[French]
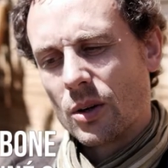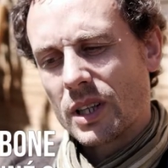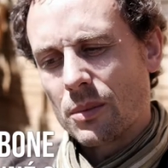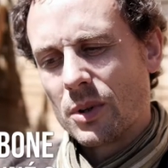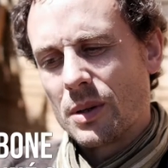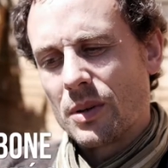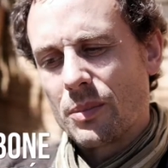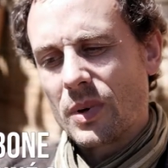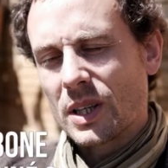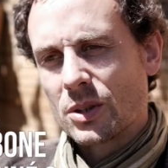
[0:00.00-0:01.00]
carbone
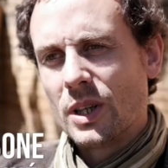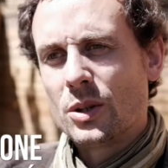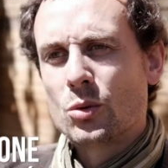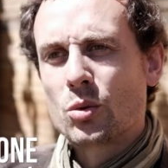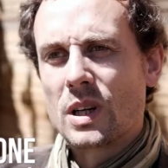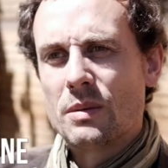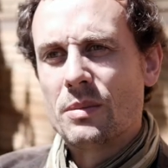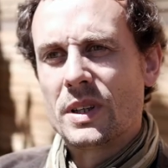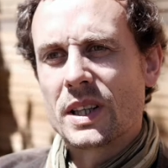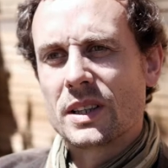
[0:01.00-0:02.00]
n'est pas raisonné du tout de la même
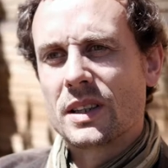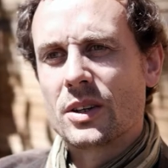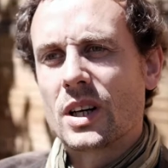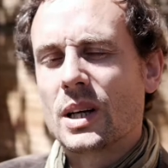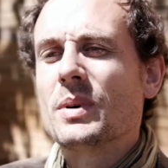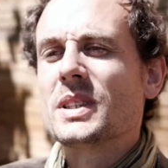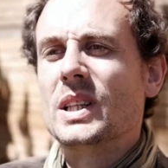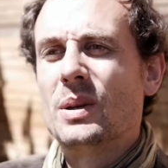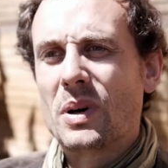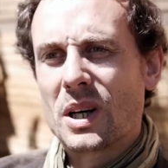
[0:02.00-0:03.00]
manière. D'ailleurs, à la base,
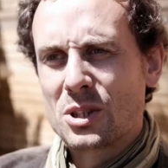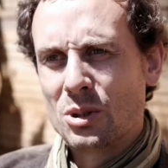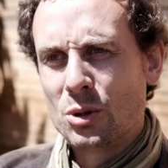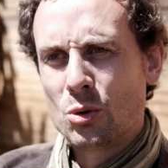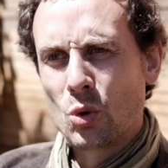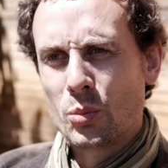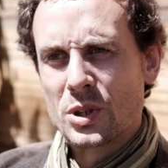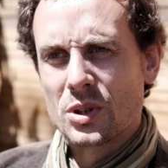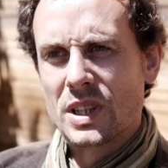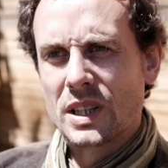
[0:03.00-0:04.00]
il n'est pas raisonné du tout,
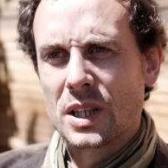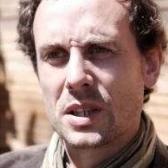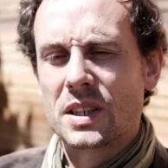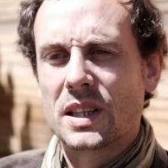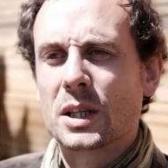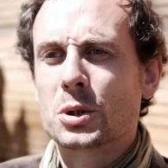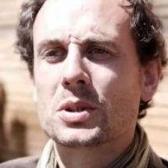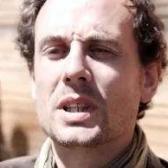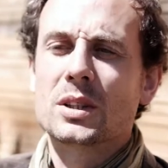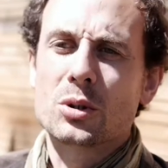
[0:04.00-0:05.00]
puisque c'est quelque
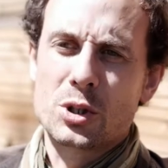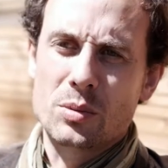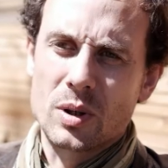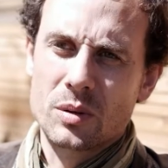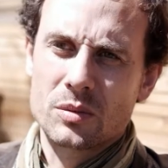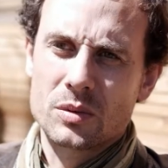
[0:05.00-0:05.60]
chose d'intangible.